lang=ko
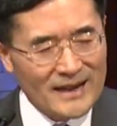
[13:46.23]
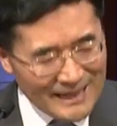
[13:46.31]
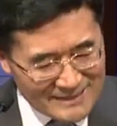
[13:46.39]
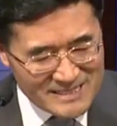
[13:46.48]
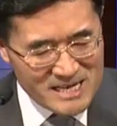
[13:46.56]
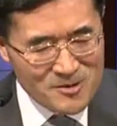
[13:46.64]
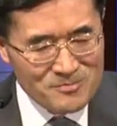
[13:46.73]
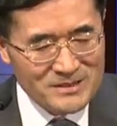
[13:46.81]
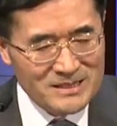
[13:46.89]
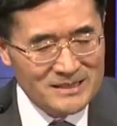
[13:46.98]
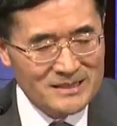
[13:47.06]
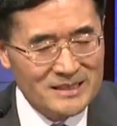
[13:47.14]

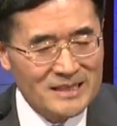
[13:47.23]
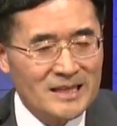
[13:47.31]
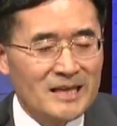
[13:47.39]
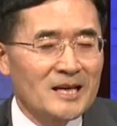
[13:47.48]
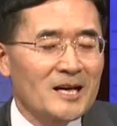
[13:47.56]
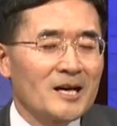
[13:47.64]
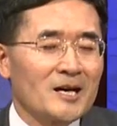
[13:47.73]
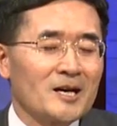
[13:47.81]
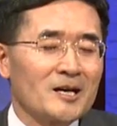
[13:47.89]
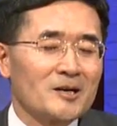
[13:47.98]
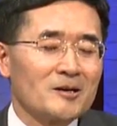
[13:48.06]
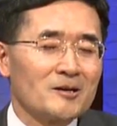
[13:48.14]
가차없는
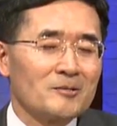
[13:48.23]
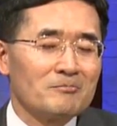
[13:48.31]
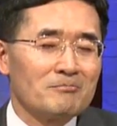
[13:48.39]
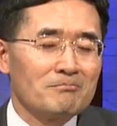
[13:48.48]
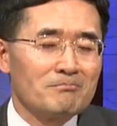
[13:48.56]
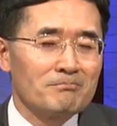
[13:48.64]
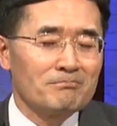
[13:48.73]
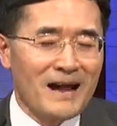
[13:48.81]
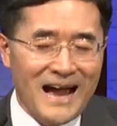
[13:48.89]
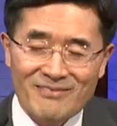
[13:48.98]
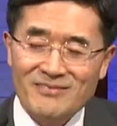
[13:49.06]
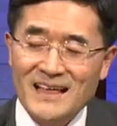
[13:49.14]
아,
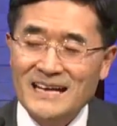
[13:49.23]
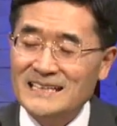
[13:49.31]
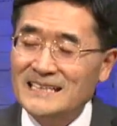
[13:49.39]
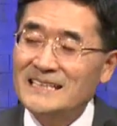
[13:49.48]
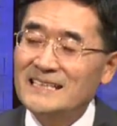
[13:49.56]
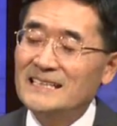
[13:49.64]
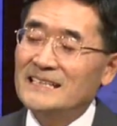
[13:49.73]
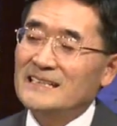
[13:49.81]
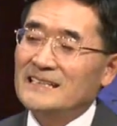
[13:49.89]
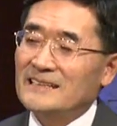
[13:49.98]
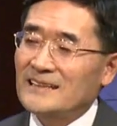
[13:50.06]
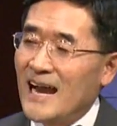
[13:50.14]
판단이
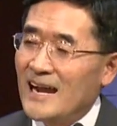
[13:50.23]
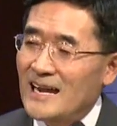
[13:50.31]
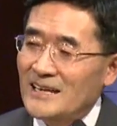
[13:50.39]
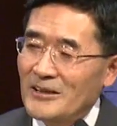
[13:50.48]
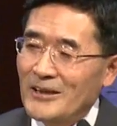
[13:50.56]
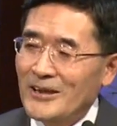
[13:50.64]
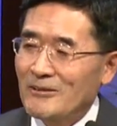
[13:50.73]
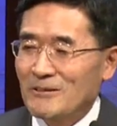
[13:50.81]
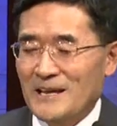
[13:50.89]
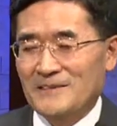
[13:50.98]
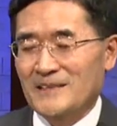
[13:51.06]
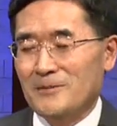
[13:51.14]
나가게
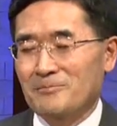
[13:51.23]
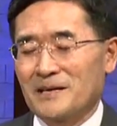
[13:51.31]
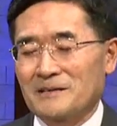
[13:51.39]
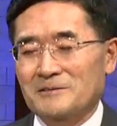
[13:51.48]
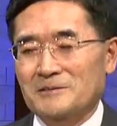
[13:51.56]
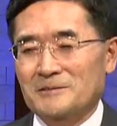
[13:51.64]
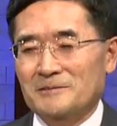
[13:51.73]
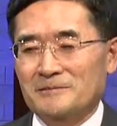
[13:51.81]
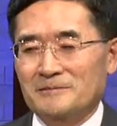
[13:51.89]
돼 있단 말이죠.